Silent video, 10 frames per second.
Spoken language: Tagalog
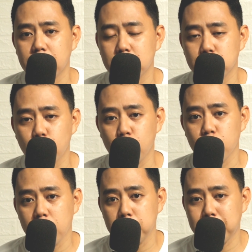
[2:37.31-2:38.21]

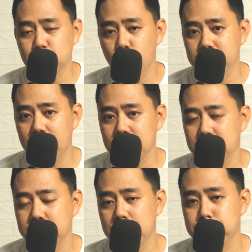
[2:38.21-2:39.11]
So pasok
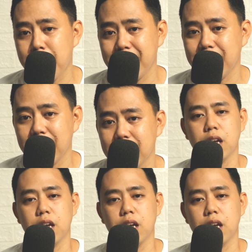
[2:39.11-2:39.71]
'yan kay buy.